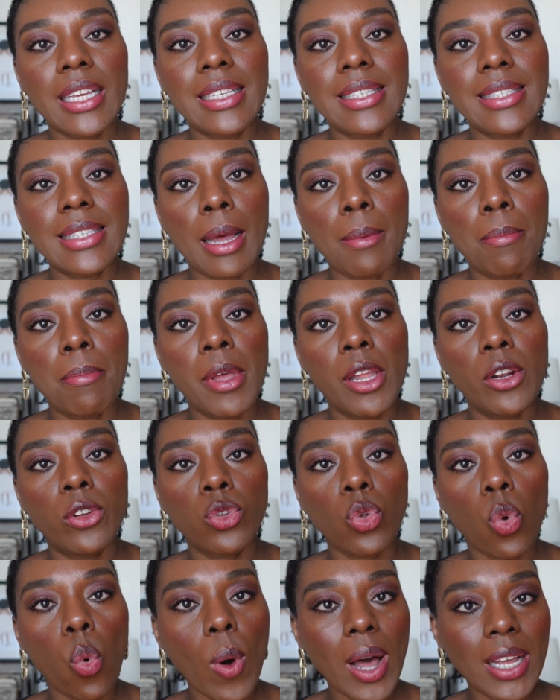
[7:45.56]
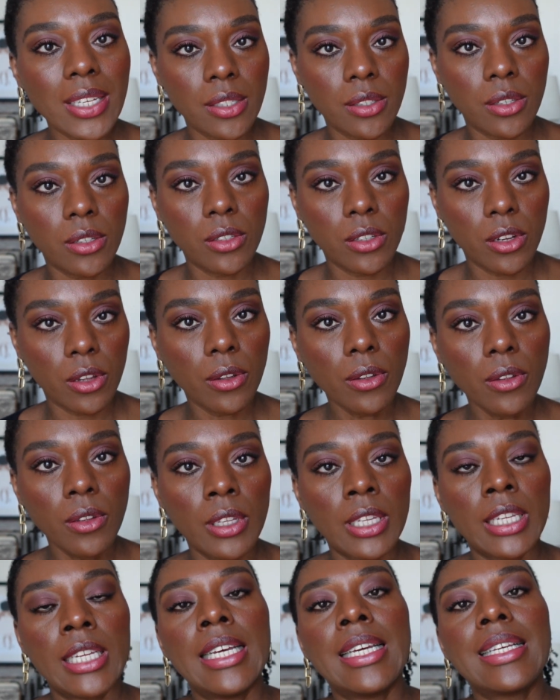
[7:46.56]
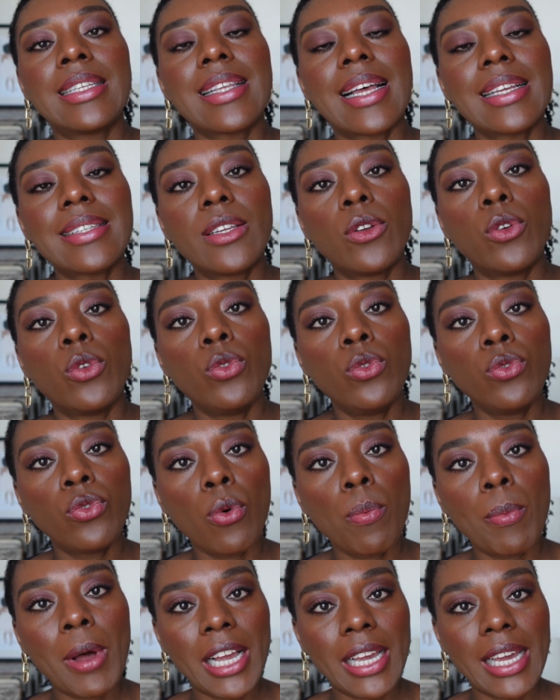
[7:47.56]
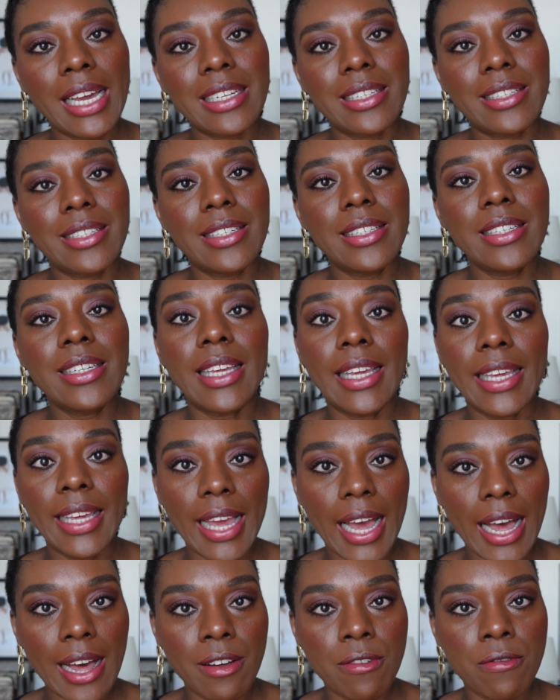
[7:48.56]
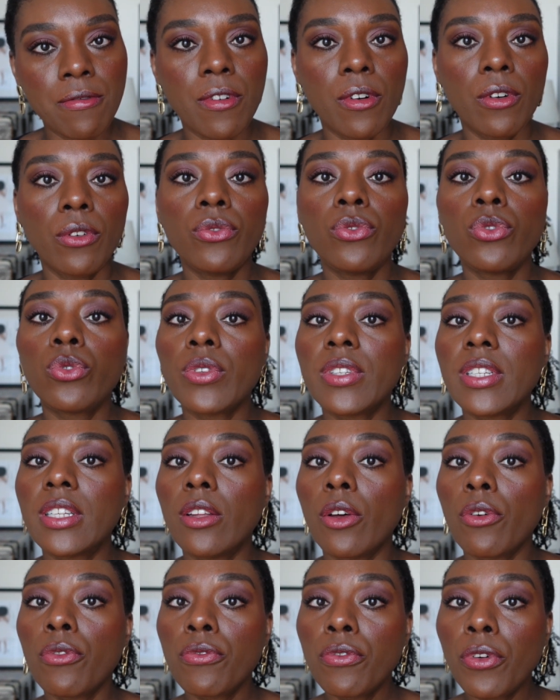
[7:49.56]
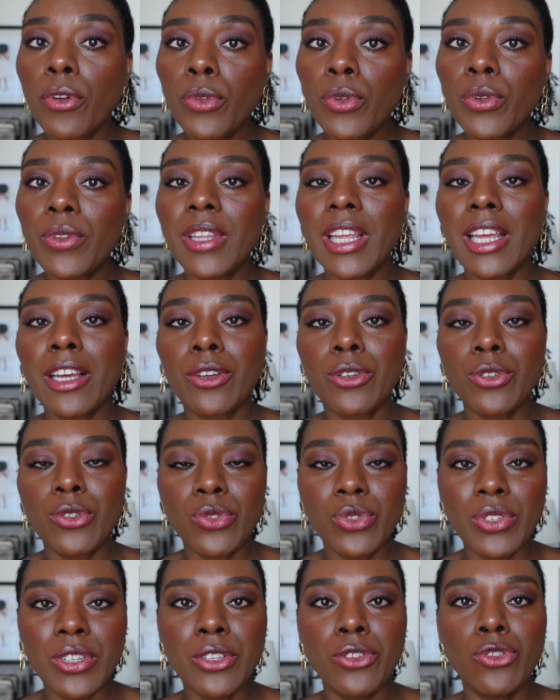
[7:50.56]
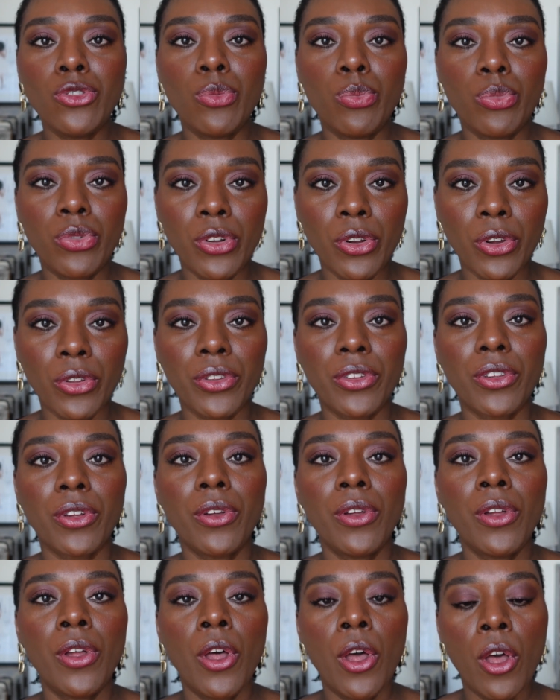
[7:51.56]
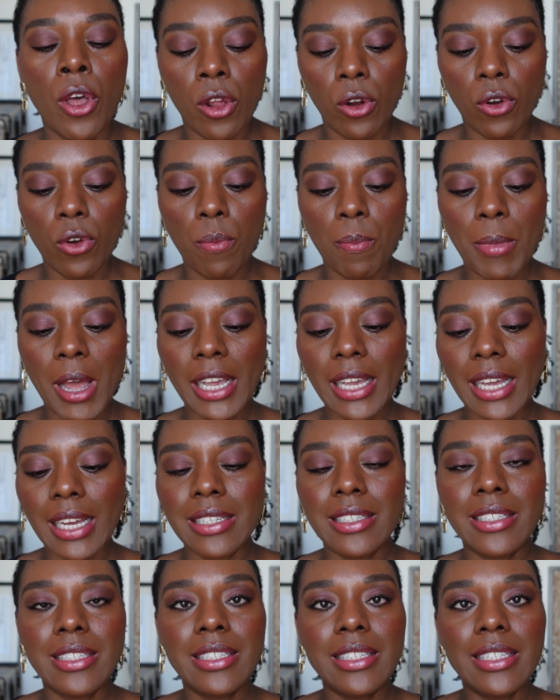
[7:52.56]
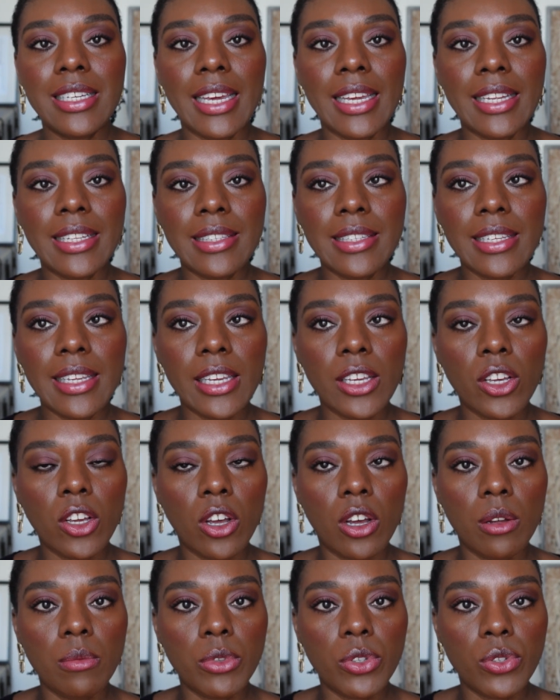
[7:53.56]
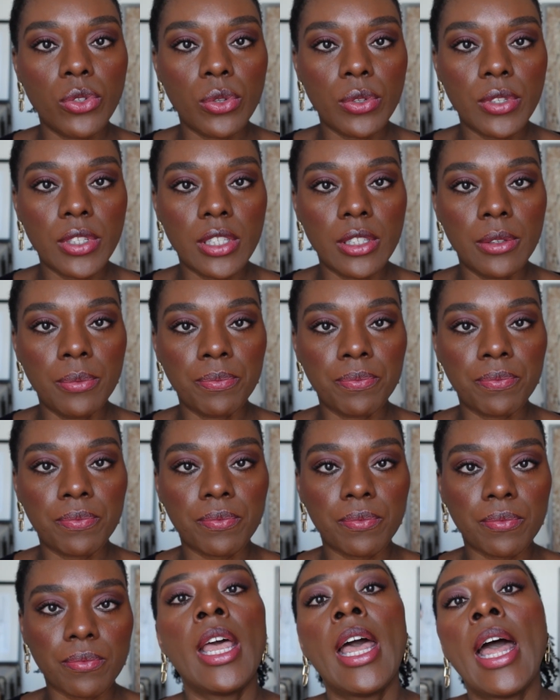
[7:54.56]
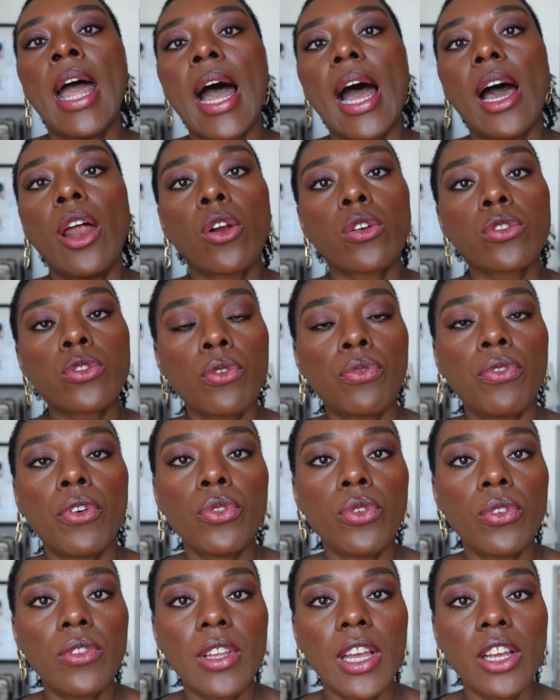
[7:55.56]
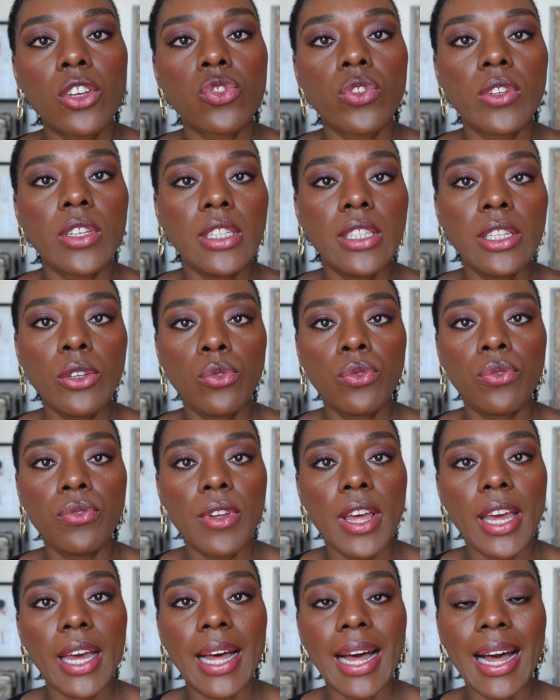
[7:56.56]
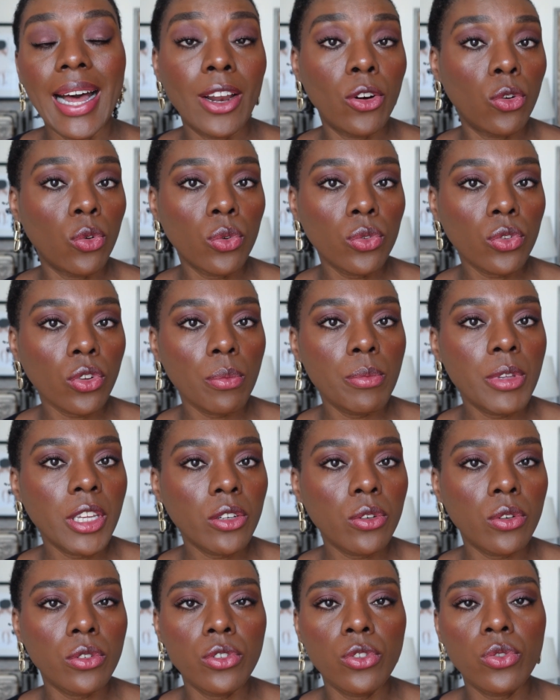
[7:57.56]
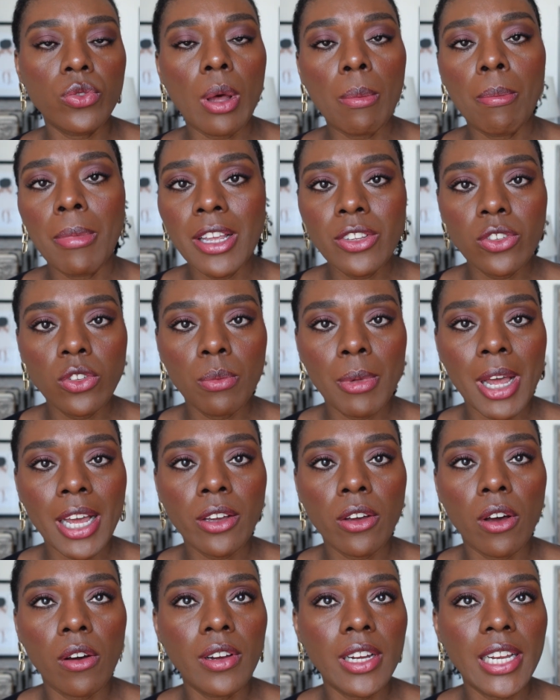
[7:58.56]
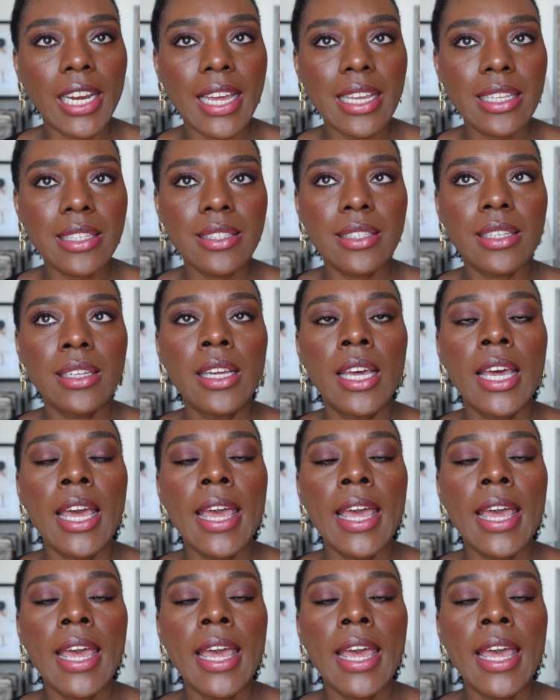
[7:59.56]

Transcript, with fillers: qui s'appelle 3 en 1. Ça, c'est le nouveau packaging. Et avant, vu que c'est un fond de teint que j'utilise depuis longtemps, le packaging était comme ceci. Alors, ce fond de teint, je l'ai découvert à Londres, bien que ce ne soit pas une marque anglaise.